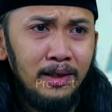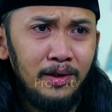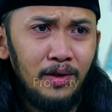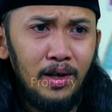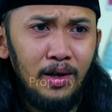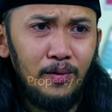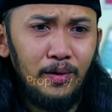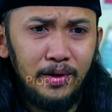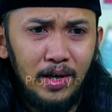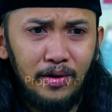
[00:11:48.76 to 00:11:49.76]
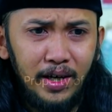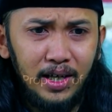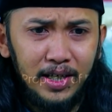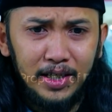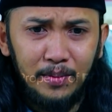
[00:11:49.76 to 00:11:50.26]
Soalnya Guntur selalu
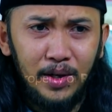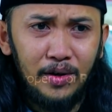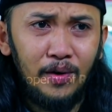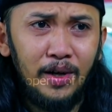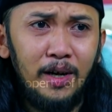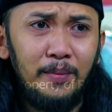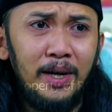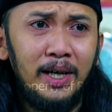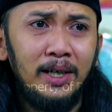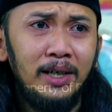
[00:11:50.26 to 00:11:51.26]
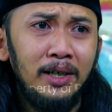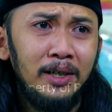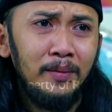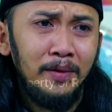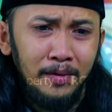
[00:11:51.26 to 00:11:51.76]
keingetan sama Ronald, Bang.
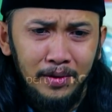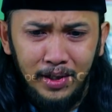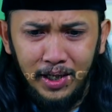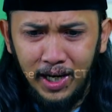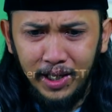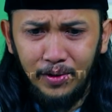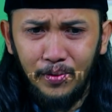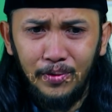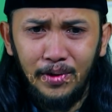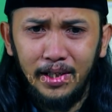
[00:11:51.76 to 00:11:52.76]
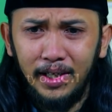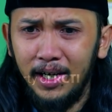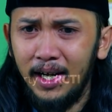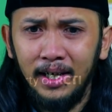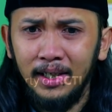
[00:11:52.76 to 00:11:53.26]
Jadi hati Guntur nggak
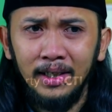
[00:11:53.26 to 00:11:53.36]
tenang.